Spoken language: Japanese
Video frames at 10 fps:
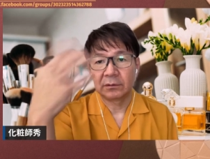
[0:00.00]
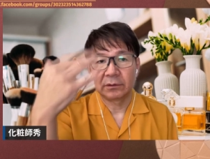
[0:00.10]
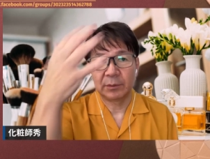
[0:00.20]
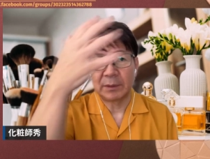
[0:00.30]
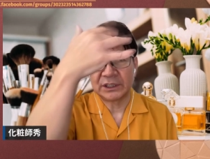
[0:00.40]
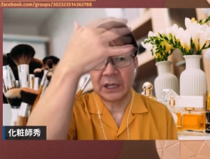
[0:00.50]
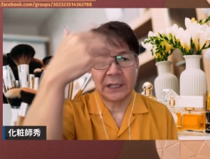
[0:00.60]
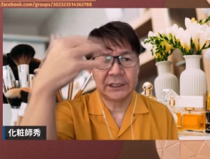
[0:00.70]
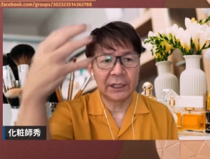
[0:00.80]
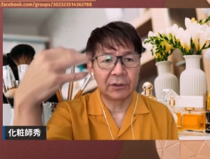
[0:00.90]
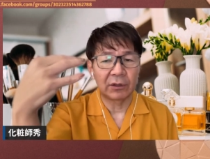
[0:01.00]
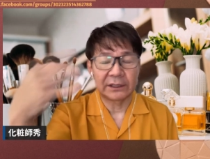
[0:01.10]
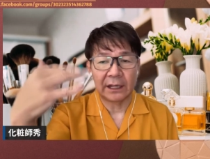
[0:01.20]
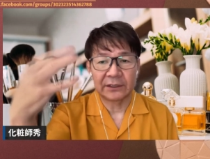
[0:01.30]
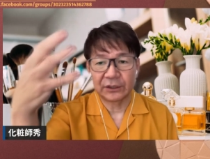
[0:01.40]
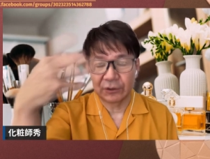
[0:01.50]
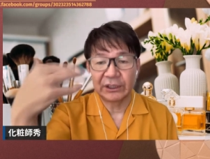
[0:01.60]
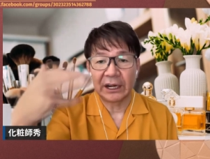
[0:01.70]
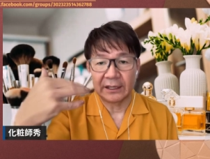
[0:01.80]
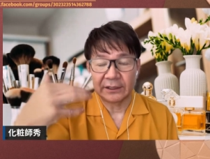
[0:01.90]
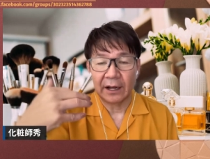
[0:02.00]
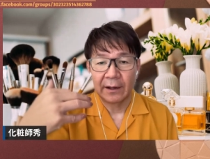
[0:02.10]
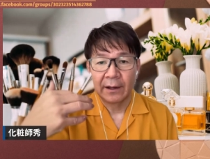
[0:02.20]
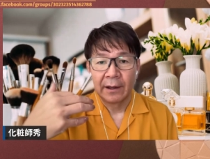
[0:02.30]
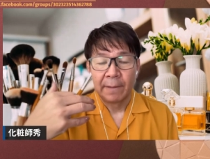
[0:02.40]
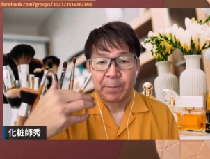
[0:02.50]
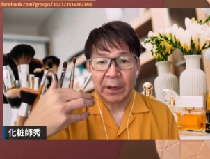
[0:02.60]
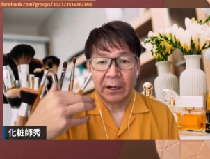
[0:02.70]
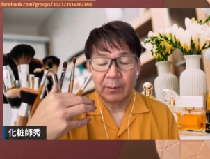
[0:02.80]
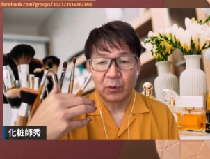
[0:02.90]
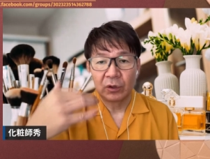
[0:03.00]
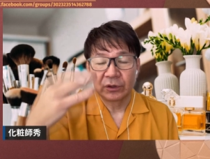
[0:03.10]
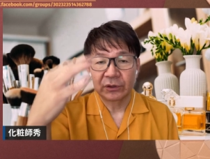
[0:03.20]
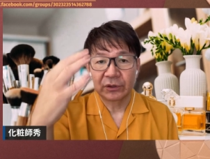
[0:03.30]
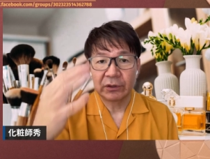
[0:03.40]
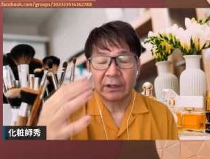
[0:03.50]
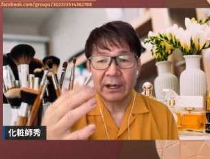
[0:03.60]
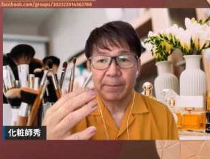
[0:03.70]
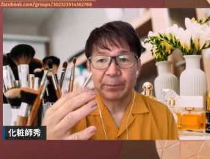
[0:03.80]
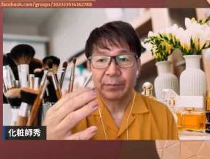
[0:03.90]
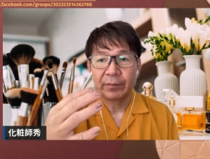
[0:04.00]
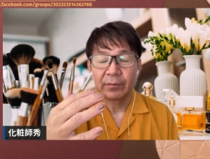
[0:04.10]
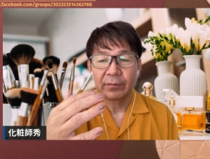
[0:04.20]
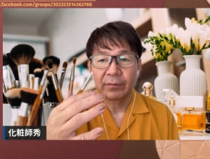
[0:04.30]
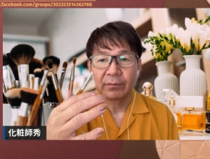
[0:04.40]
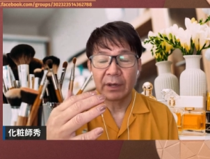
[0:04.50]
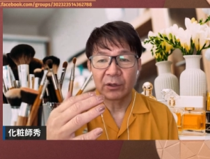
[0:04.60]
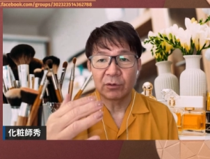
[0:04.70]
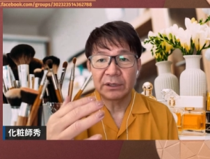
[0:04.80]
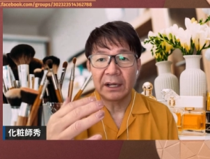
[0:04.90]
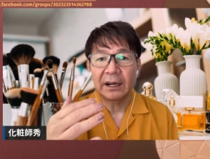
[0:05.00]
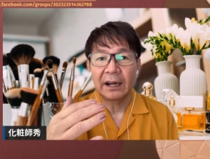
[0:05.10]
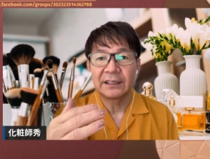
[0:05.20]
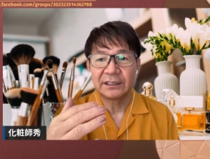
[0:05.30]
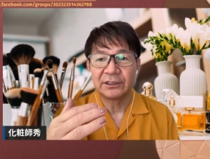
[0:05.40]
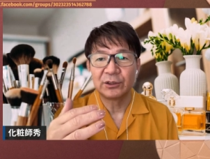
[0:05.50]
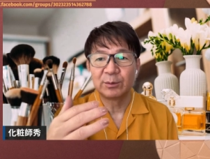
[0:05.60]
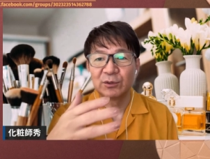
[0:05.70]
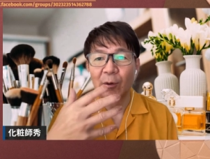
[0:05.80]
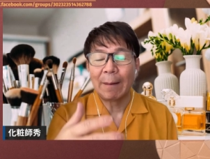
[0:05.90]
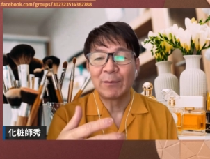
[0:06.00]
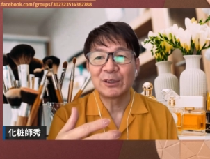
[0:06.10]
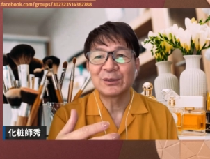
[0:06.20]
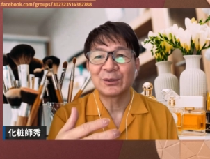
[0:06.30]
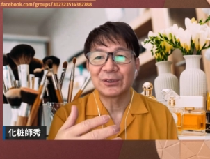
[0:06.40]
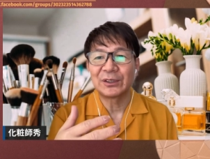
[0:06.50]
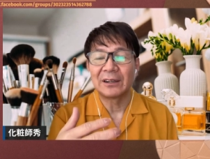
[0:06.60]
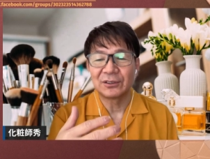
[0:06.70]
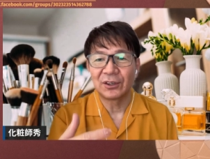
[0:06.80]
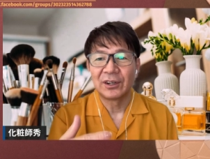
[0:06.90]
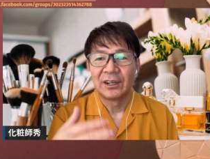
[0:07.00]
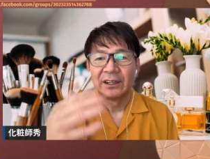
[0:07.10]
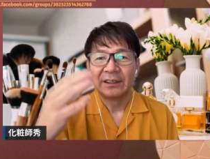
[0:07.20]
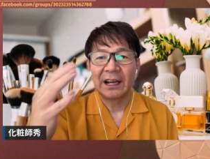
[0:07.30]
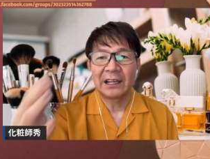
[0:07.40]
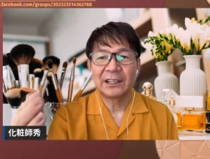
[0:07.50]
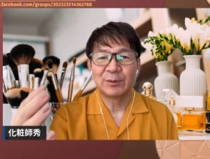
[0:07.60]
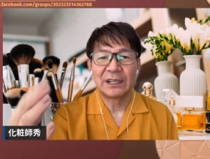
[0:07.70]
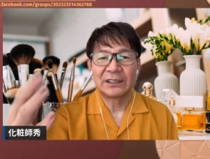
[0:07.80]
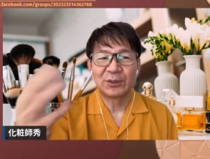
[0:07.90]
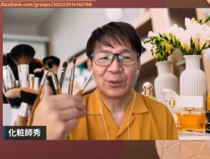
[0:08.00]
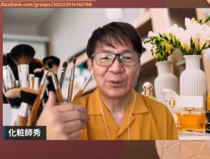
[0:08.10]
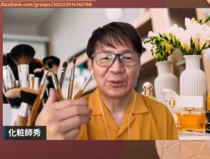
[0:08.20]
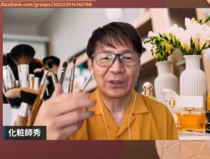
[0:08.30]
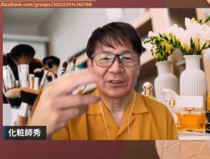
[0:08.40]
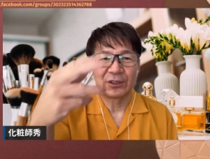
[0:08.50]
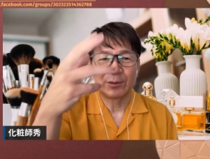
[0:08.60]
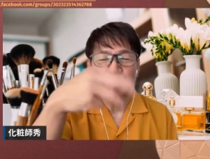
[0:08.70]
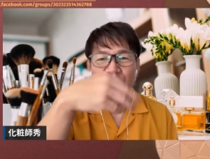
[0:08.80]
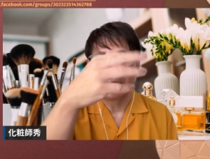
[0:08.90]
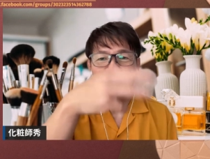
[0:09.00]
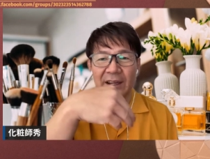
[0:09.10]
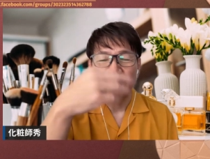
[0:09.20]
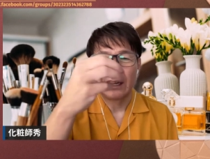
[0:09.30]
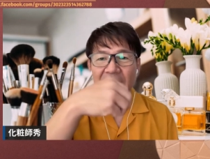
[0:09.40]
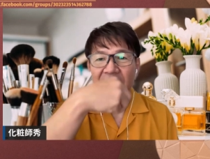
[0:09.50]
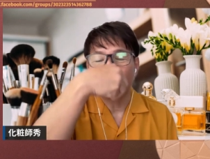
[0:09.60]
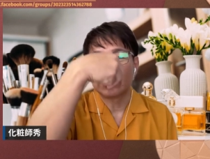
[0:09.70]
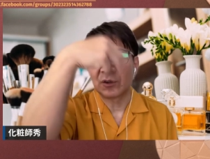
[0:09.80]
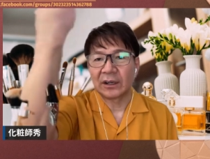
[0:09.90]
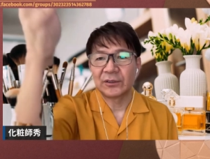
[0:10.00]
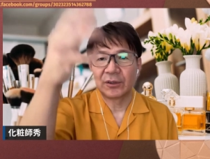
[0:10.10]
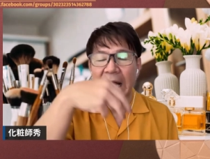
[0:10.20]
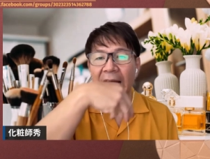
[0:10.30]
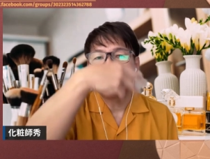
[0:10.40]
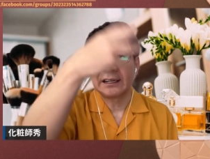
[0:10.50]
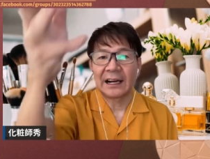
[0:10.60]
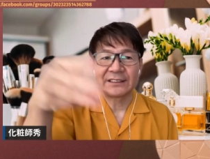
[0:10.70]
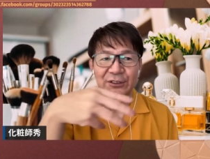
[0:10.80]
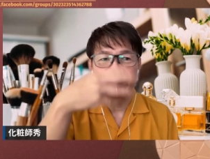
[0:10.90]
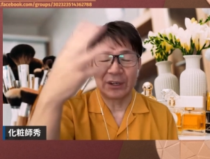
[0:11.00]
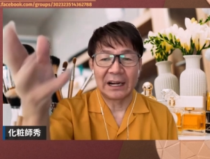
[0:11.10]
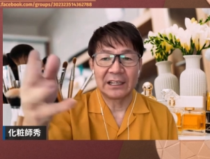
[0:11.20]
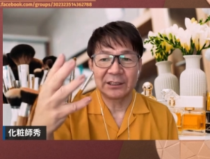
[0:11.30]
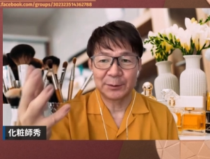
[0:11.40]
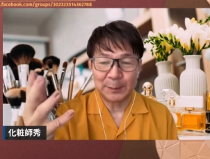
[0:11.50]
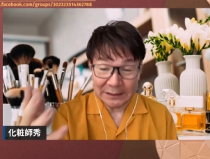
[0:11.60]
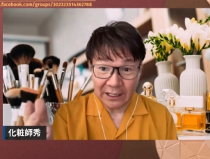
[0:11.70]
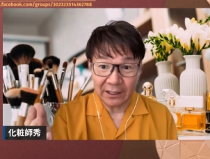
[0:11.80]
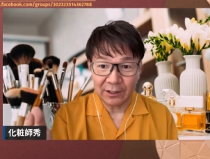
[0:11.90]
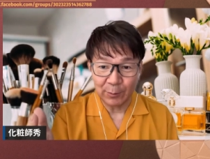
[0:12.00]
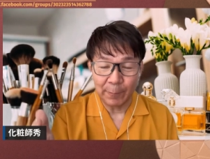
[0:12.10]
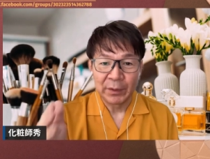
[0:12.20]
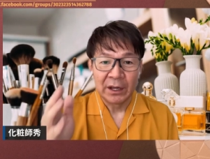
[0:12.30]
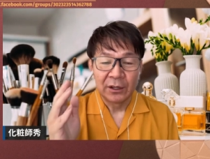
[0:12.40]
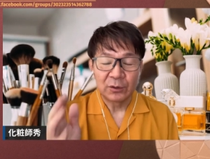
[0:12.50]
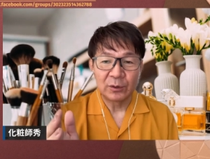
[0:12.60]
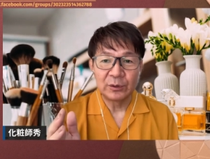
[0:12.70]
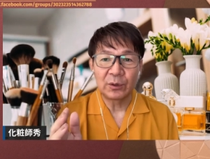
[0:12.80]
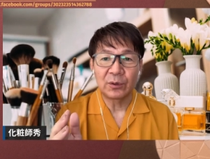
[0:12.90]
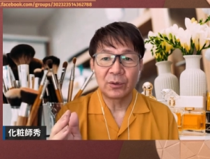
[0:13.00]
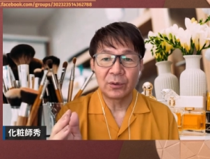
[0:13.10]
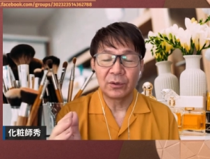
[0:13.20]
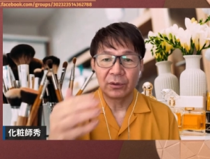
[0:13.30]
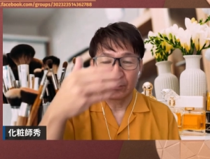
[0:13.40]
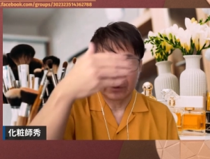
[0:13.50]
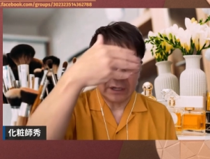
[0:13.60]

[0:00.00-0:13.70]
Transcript: 今紫外線とかさ、すごいじゃないですか。だからもう、それはね、まあ、極端な話、自分を守るってことになると、ネガティブな情報とかそういうものをね、さっきあの洗い流すっていう話をしましたけども、そういうところをか